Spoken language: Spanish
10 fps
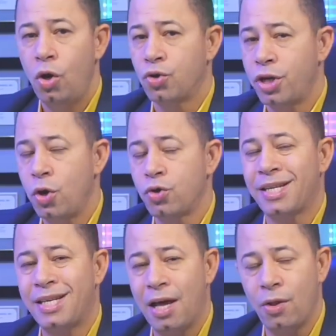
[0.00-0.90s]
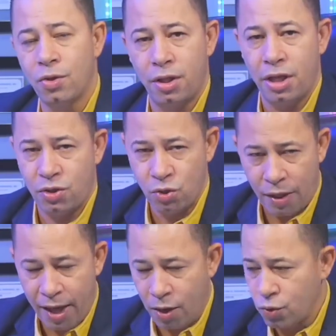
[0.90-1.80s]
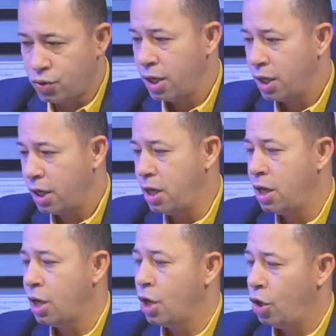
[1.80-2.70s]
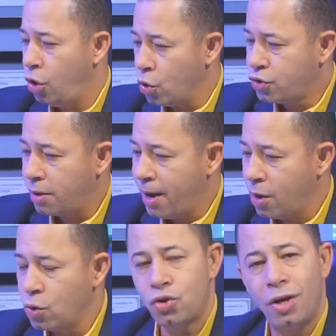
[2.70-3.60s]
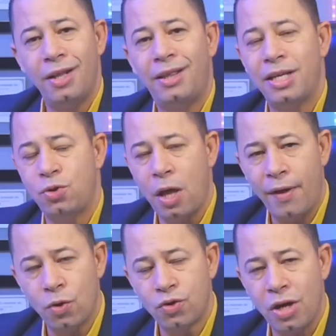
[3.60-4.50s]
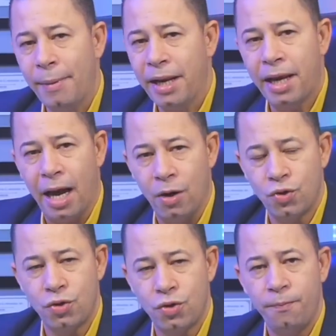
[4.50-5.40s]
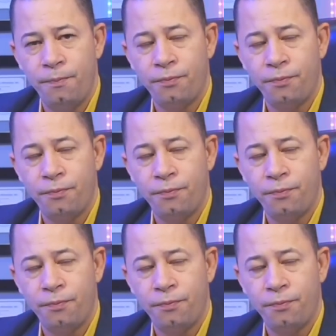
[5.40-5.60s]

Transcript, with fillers: los hijos casados de ciudadanos y los hermanos de ciudadanos americanos.